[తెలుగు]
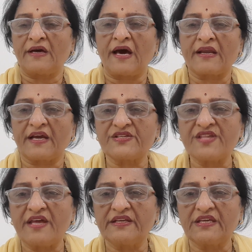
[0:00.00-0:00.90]
ఆ
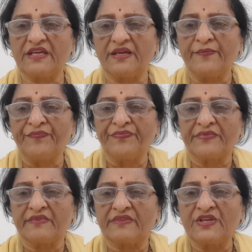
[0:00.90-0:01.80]
రాజధానికి
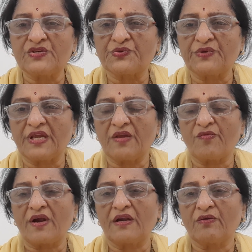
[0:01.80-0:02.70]
తీసుకుని
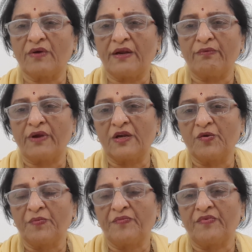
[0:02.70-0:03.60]
వాళ్ళు వాళ్ళు వాళ్ళు
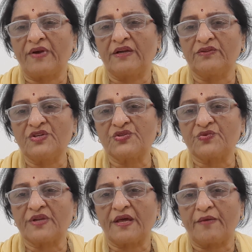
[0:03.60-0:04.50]
వాళ్ళు
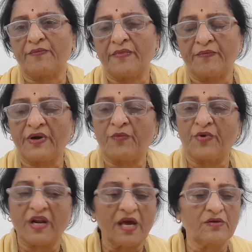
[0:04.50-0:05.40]
తీసుకున్న
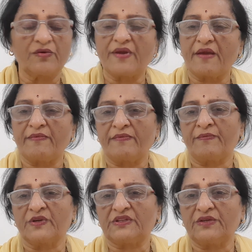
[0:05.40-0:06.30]
పొలాలు
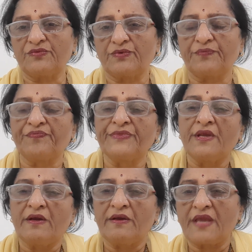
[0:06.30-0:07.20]
మొత్తము
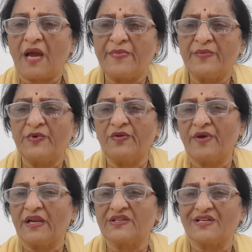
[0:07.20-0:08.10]
యాభై మూడు
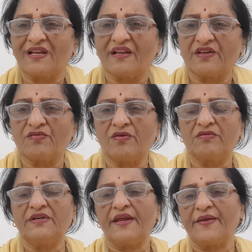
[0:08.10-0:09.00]
వేల చిల్లర ఏవో
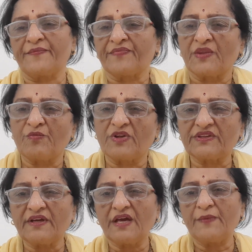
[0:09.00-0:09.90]
ఉంటే
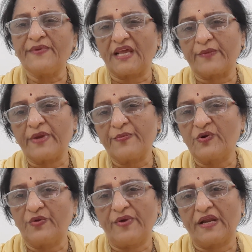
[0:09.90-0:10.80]
మొత్తం కలిపి ఎనభై
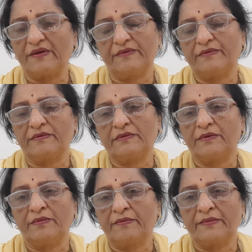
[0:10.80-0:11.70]
మూడు వేలు
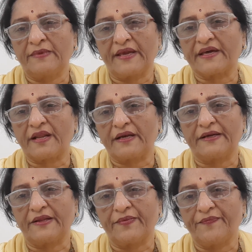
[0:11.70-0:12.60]

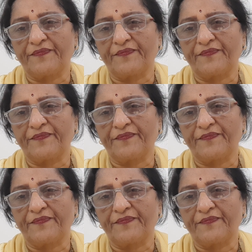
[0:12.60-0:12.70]
ఎకరాలండి